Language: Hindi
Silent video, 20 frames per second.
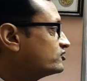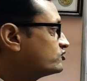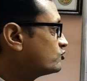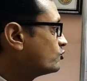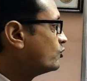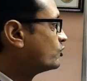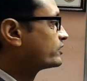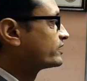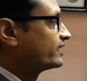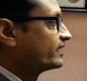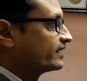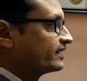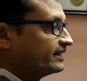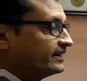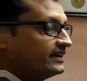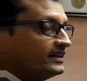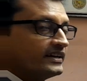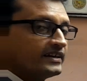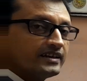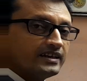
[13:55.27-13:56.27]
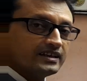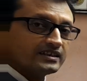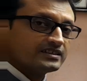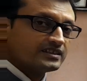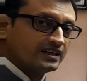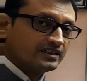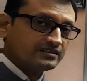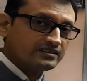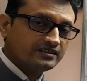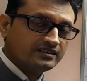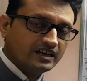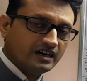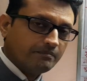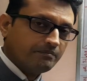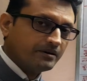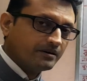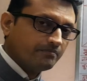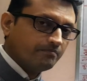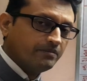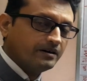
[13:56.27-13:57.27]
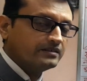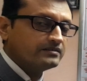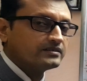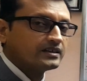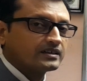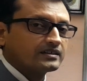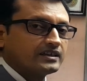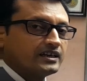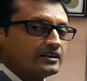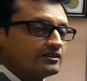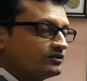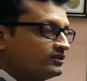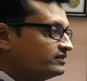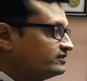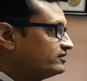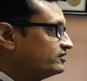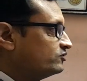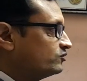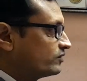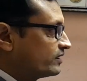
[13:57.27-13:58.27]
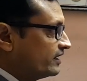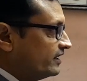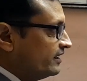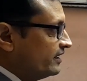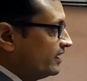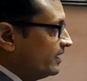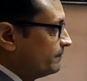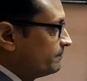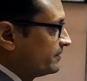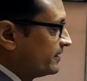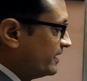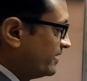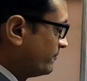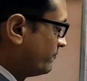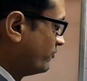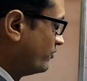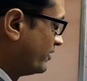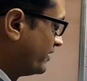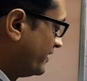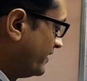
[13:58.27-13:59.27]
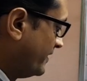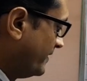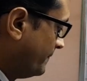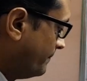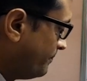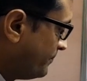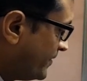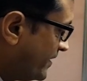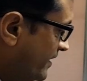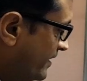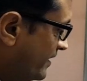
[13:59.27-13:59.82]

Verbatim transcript: चोट लगने के चांसेस यहाँ पर बन सकते हैं तो इन चीज़ों के लिए आप केयरफुल रहें